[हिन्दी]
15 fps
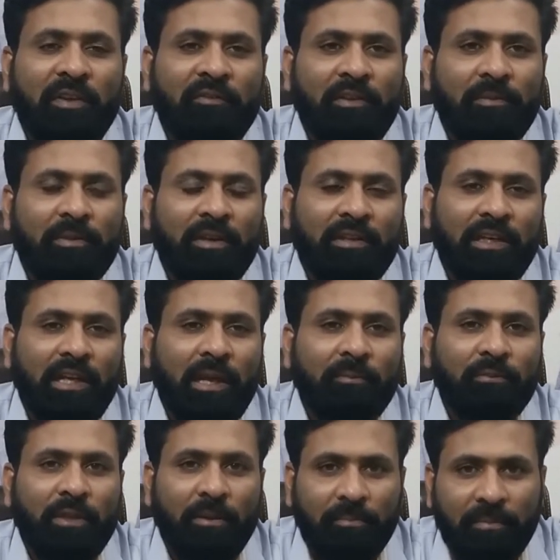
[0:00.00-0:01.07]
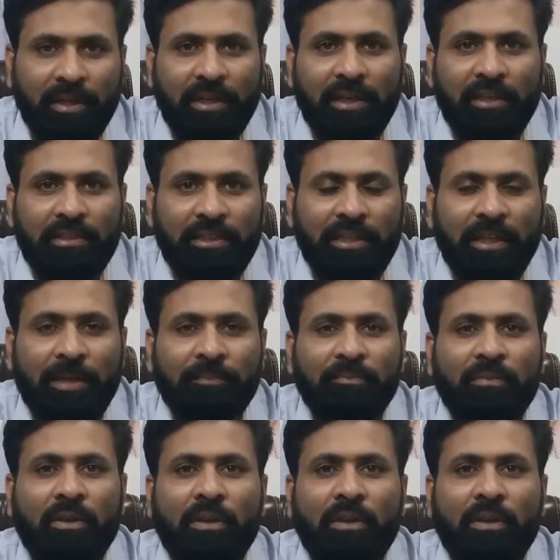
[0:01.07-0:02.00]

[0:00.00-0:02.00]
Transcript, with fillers: फिफ्टी परसेंट आप तब पे करते हैं